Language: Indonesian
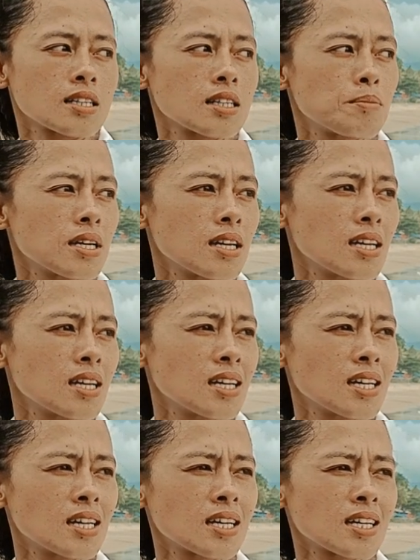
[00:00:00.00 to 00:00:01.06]

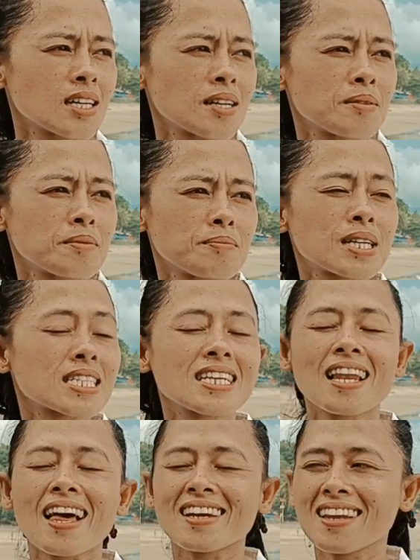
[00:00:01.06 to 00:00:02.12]
Lebih
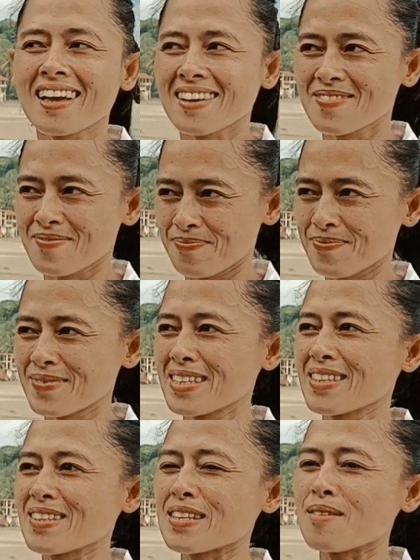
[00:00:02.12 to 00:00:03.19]
bersih lagi lah
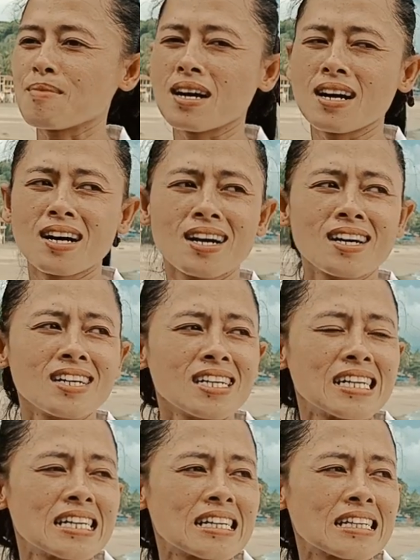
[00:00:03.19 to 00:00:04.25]
sama
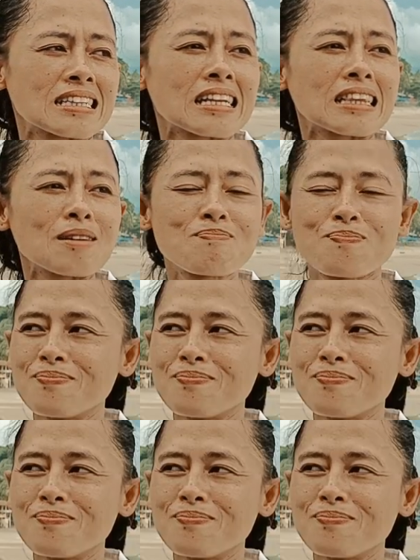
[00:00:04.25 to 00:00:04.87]
tertib